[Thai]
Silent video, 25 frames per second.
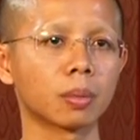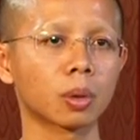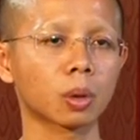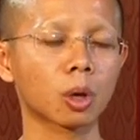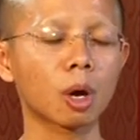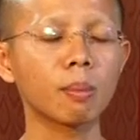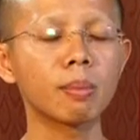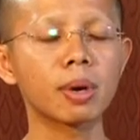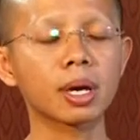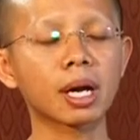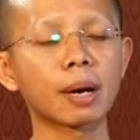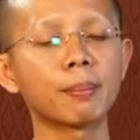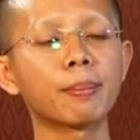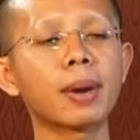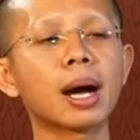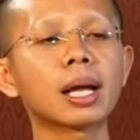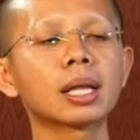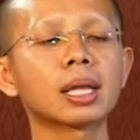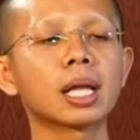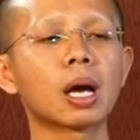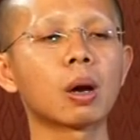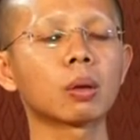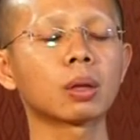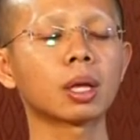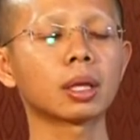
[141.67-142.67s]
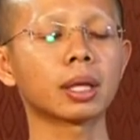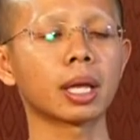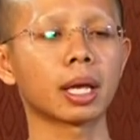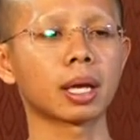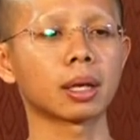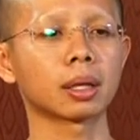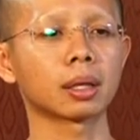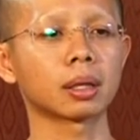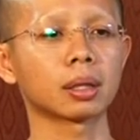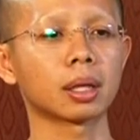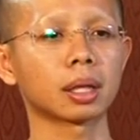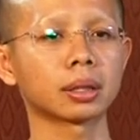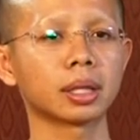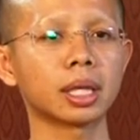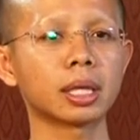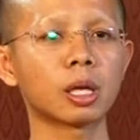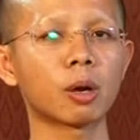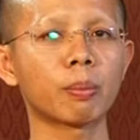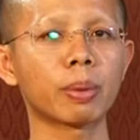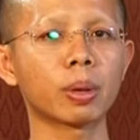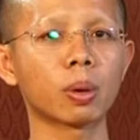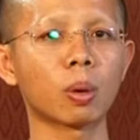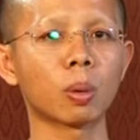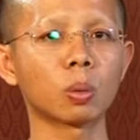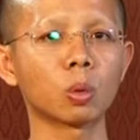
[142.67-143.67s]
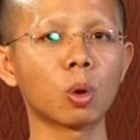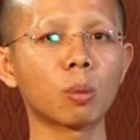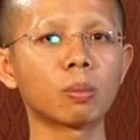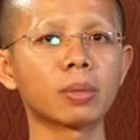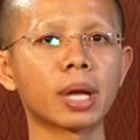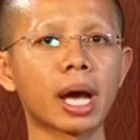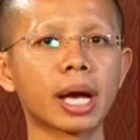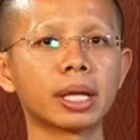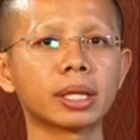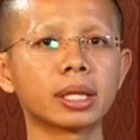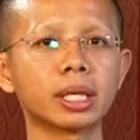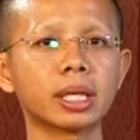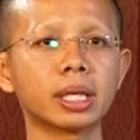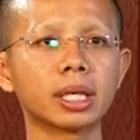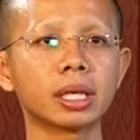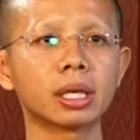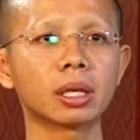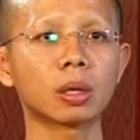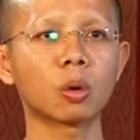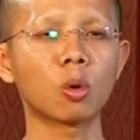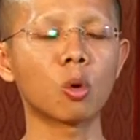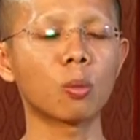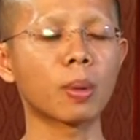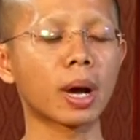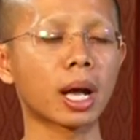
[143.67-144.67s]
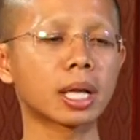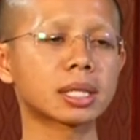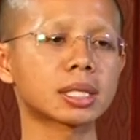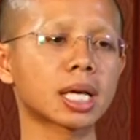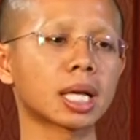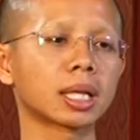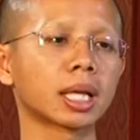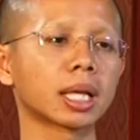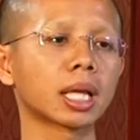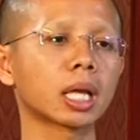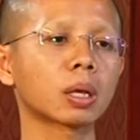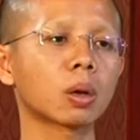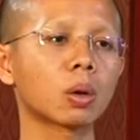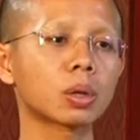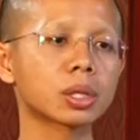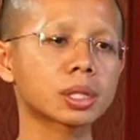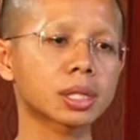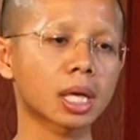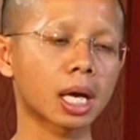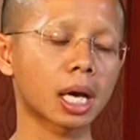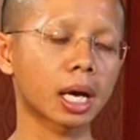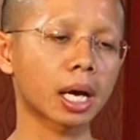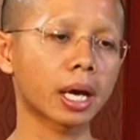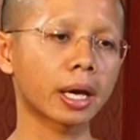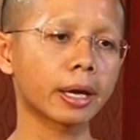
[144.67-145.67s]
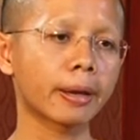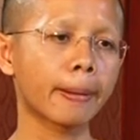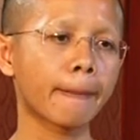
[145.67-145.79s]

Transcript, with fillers: ก็เหมือนกับบ้านเรานั่นแหละที่เราไปอบรมหลายที่ครูบาอาจารย์หลายท่านก็ใช้